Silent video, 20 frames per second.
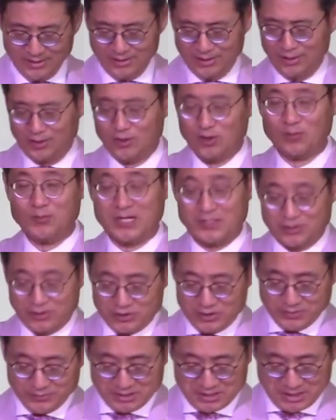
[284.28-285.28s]
로마서
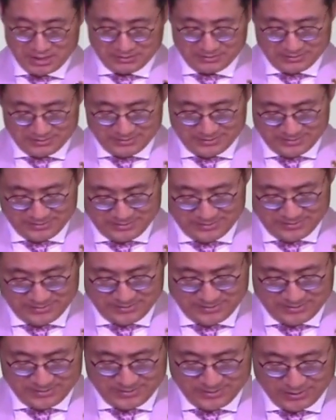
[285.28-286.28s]
12장.
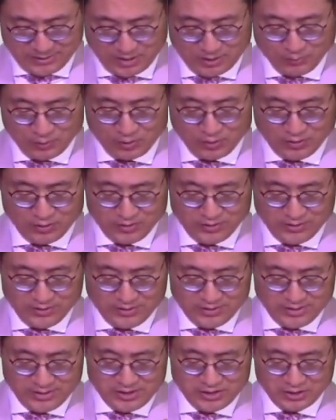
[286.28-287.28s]
그러므로
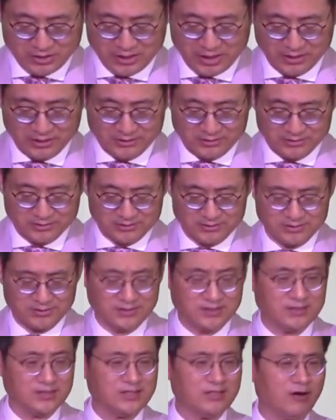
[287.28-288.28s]
이전에는
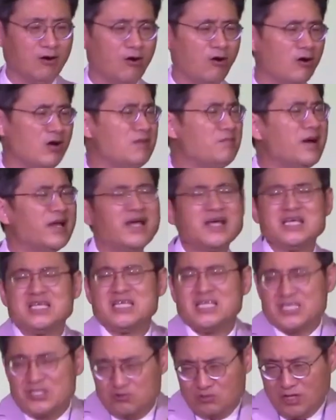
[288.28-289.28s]
얼마나
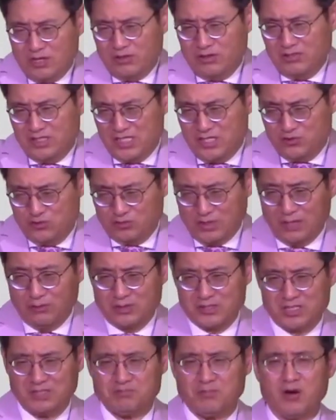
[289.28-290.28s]
익숙한, 익숙한
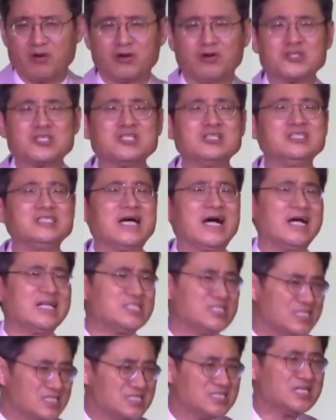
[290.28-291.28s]
것은 멀어지느냐가
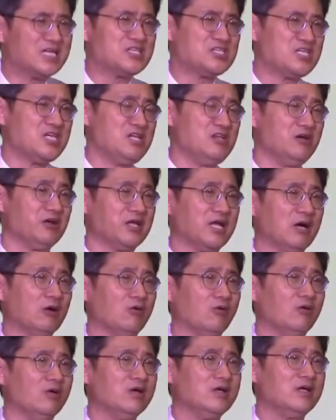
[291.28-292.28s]
진짜
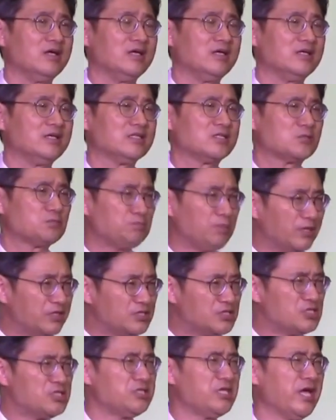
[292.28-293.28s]
실력이라고 특별히
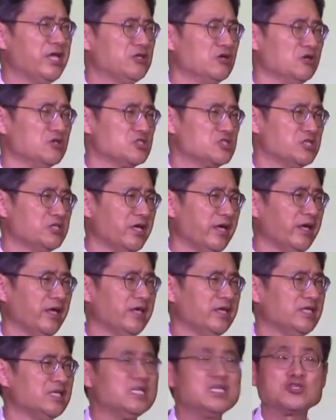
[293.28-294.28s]
시대의 정신에
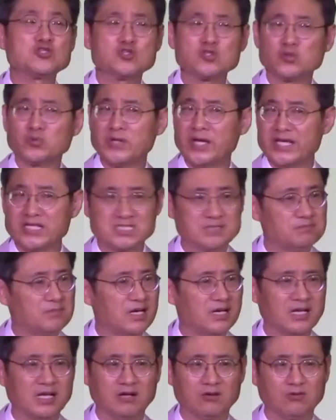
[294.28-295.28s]
익숙해 있지
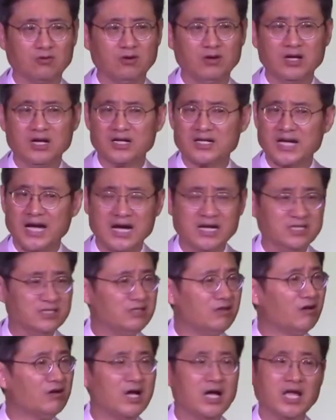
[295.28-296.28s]
말라고
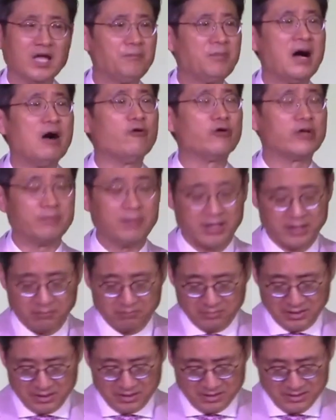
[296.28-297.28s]
강력하게 바울이
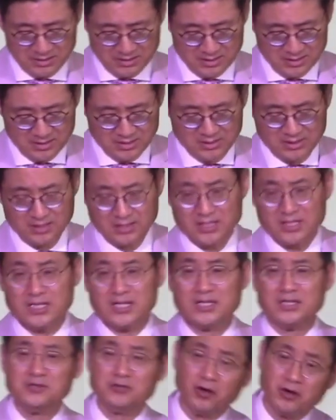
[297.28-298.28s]
말합니다.
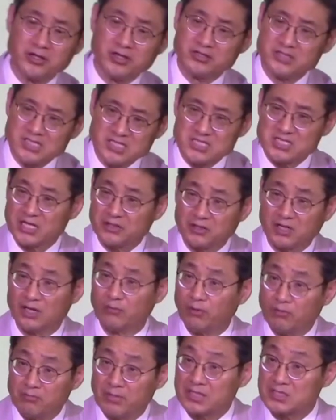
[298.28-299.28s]
너희는 이 세대를
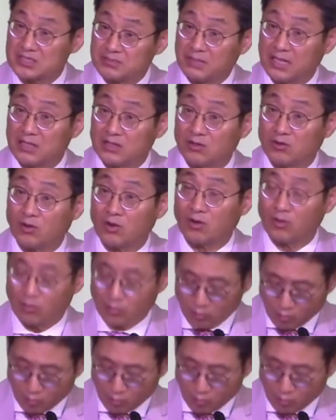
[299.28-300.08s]
본받지 말고